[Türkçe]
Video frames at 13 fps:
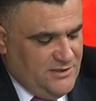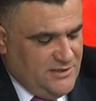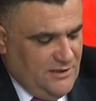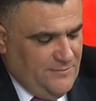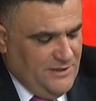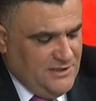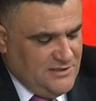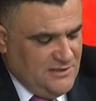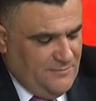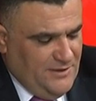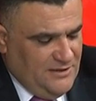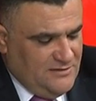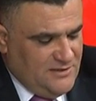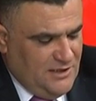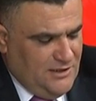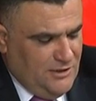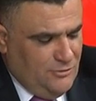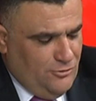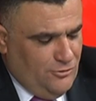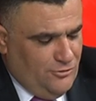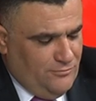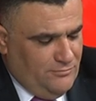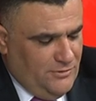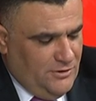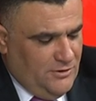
Samet Samet zannediyorum.